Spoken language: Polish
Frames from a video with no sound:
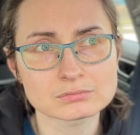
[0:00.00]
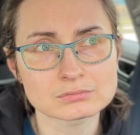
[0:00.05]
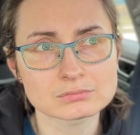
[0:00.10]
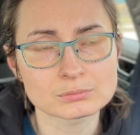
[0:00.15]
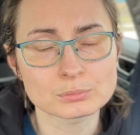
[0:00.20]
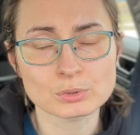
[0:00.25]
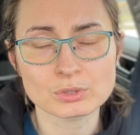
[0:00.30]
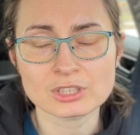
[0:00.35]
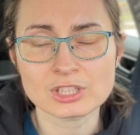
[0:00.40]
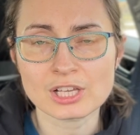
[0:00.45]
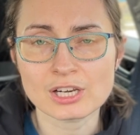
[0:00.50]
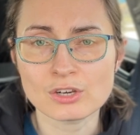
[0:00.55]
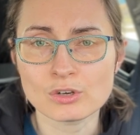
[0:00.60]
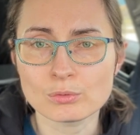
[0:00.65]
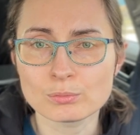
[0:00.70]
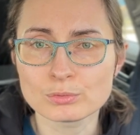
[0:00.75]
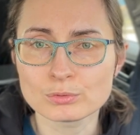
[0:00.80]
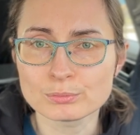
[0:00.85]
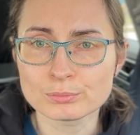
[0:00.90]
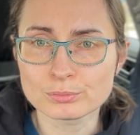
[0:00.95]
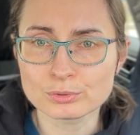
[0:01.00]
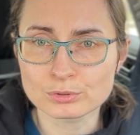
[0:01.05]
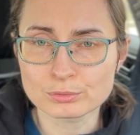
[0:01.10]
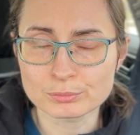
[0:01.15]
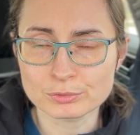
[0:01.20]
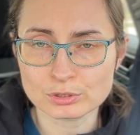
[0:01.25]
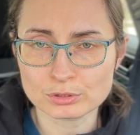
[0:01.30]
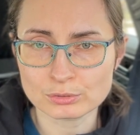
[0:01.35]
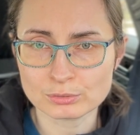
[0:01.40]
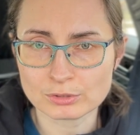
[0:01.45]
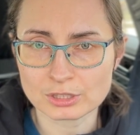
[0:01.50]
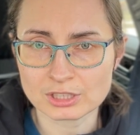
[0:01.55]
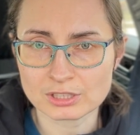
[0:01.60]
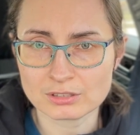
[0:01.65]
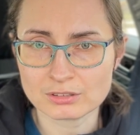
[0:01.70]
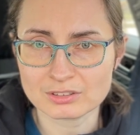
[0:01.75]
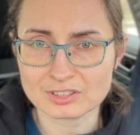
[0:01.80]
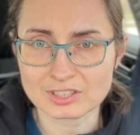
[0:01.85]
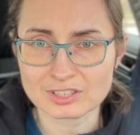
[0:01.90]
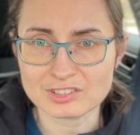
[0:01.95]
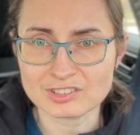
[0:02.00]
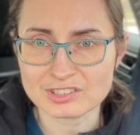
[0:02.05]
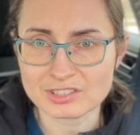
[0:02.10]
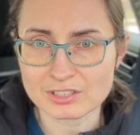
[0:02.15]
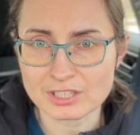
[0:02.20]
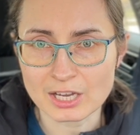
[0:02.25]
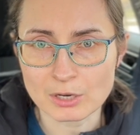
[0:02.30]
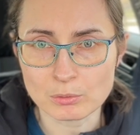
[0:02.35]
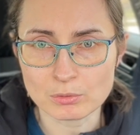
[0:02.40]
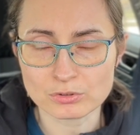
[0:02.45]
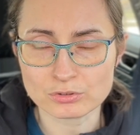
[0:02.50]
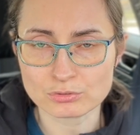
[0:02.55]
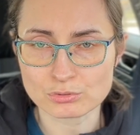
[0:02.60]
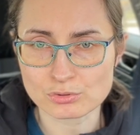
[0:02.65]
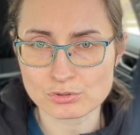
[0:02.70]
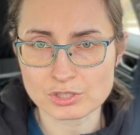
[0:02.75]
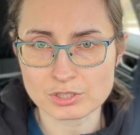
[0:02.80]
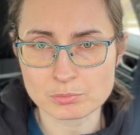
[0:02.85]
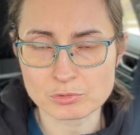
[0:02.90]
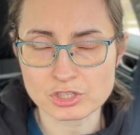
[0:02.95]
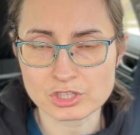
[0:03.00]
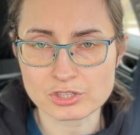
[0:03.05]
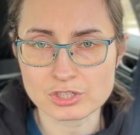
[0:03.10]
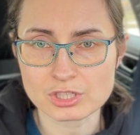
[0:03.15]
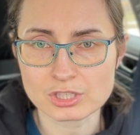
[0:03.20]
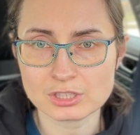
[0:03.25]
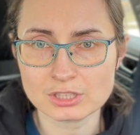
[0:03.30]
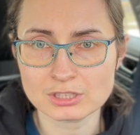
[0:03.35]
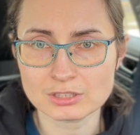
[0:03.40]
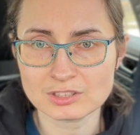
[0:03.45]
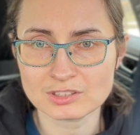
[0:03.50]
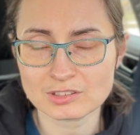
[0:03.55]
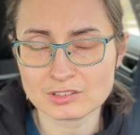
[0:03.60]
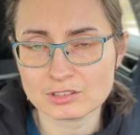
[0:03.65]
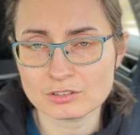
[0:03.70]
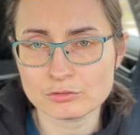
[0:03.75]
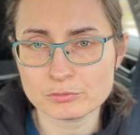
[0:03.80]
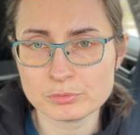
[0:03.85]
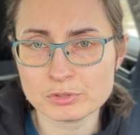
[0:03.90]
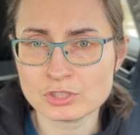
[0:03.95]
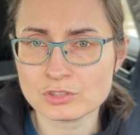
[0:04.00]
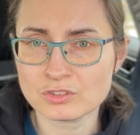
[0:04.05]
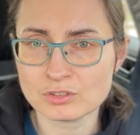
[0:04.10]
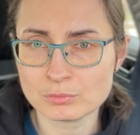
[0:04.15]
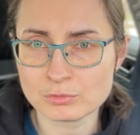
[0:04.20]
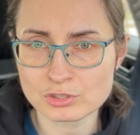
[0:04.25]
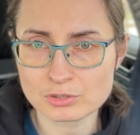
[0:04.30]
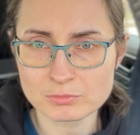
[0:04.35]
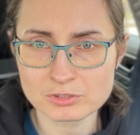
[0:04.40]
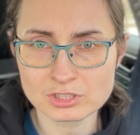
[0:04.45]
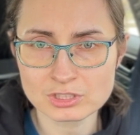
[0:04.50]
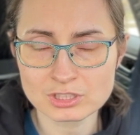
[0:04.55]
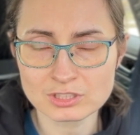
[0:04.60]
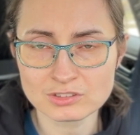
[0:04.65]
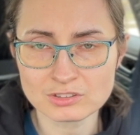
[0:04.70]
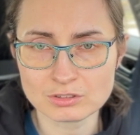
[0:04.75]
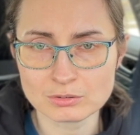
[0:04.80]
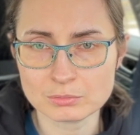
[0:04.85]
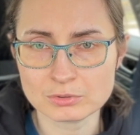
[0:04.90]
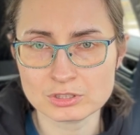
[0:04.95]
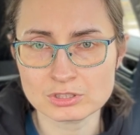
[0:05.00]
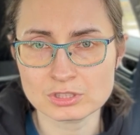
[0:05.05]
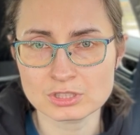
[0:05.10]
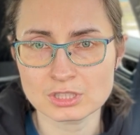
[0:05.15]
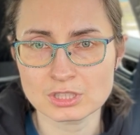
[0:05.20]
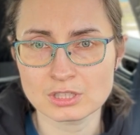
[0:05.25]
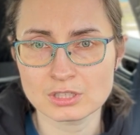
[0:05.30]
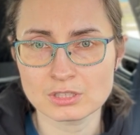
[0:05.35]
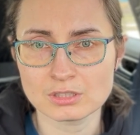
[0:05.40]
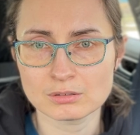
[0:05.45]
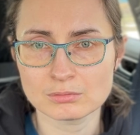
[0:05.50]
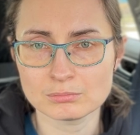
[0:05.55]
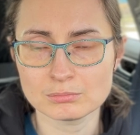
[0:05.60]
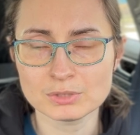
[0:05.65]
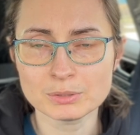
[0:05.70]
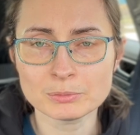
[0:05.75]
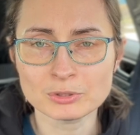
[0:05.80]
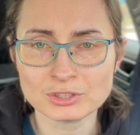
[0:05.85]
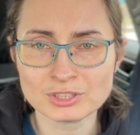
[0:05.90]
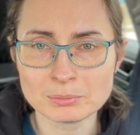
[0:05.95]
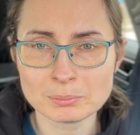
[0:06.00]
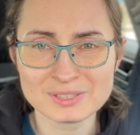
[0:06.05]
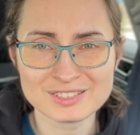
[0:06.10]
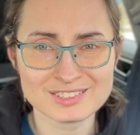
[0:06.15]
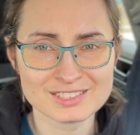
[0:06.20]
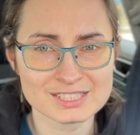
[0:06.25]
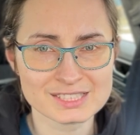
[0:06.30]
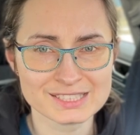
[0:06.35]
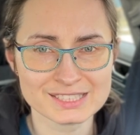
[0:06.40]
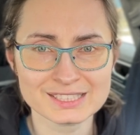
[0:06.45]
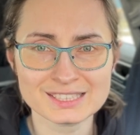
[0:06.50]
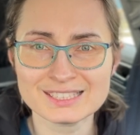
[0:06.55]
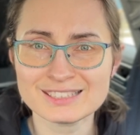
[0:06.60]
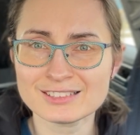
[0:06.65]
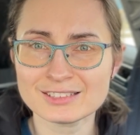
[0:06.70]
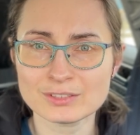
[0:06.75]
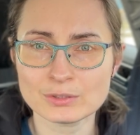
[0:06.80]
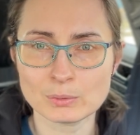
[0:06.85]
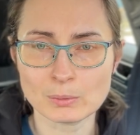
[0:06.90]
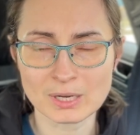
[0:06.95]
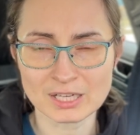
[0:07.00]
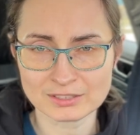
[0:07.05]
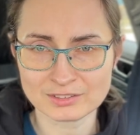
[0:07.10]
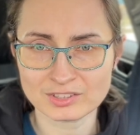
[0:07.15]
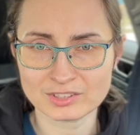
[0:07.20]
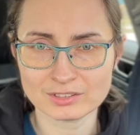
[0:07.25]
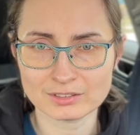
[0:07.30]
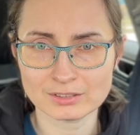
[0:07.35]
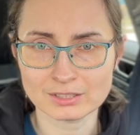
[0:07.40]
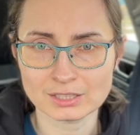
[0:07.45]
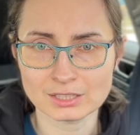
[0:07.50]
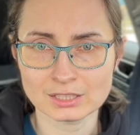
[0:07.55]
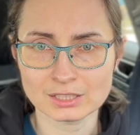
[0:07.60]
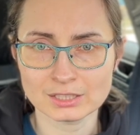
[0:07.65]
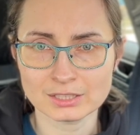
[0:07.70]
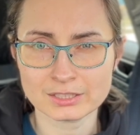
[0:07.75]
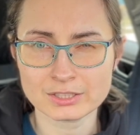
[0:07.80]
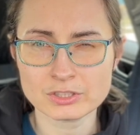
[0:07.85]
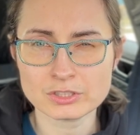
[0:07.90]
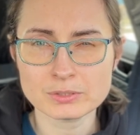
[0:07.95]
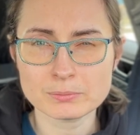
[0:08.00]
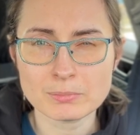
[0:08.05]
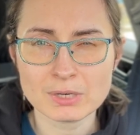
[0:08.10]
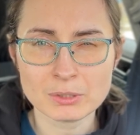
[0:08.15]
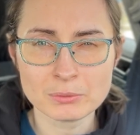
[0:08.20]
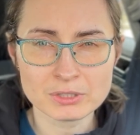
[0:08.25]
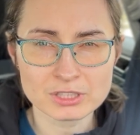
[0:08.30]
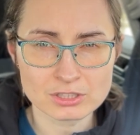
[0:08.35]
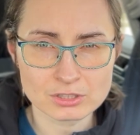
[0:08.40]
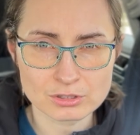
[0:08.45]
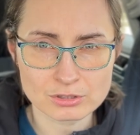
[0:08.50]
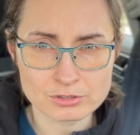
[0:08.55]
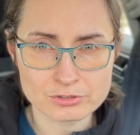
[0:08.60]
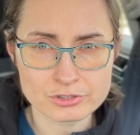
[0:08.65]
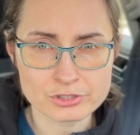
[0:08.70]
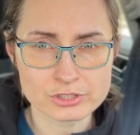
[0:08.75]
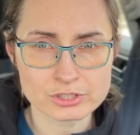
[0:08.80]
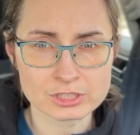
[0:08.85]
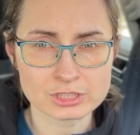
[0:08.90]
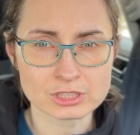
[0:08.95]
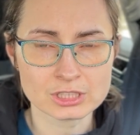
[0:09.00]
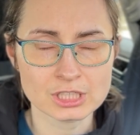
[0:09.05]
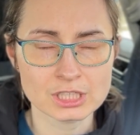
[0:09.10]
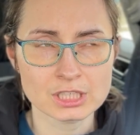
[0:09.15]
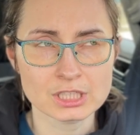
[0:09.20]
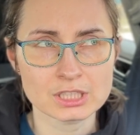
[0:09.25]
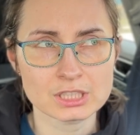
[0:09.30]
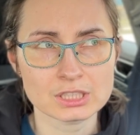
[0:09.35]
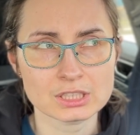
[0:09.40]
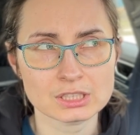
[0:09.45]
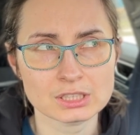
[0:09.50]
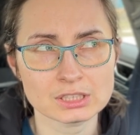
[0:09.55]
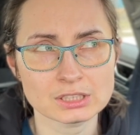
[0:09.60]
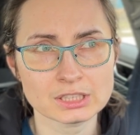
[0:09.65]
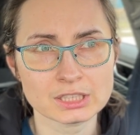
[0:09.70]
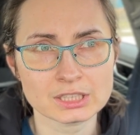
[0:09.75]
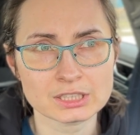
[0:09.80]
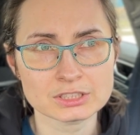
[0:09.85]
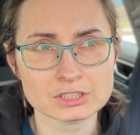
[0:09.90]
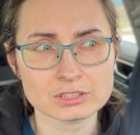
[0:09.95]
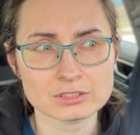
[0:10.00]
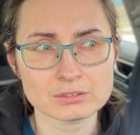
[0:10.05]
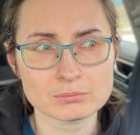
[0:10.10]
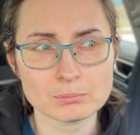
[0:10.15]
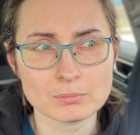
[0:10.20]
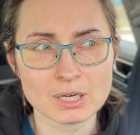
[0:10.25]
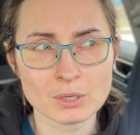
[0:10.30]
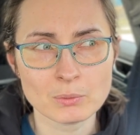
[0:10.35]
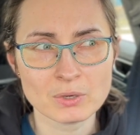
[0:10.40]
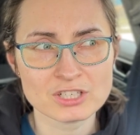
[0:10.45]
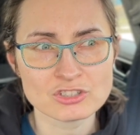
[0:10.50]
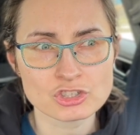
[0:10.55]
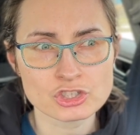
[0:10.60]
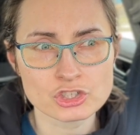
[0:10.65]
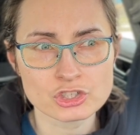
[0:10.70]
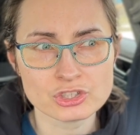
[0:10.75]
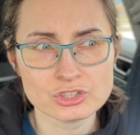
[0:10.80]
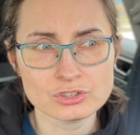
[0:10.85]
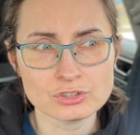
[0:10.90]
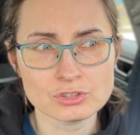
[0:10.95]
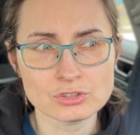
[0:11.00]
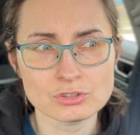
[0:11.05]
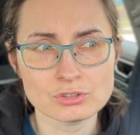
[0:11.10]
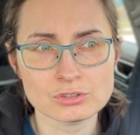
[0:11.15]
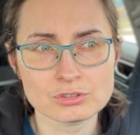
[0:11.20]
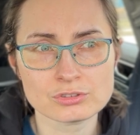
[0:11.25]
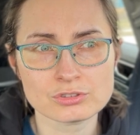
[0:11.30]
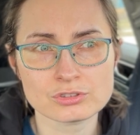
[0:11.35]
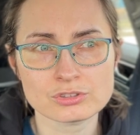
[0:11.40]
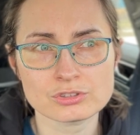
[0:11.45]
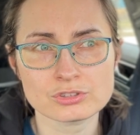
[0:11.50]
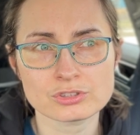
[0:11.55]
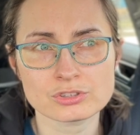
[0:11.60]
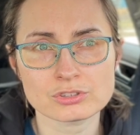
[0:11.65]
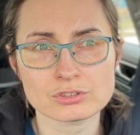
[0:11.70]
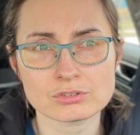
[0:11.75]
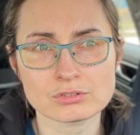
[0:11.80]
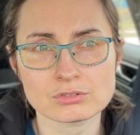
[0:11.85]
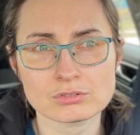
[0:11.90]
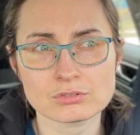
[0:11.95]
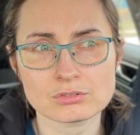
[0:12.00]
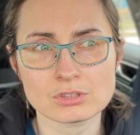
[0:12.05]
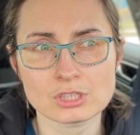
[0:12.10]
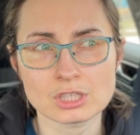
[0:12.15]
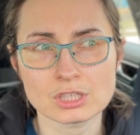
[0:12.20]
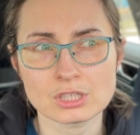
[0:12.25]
burdello bum bum, które zaistniało z różnych przyczyn i zastanówmy się, co możemy dzisiaj zrobić mimo tej beznadziejnej sytuacji, jakiś mały kroczek, e, jakaś mała czynność, e, mm,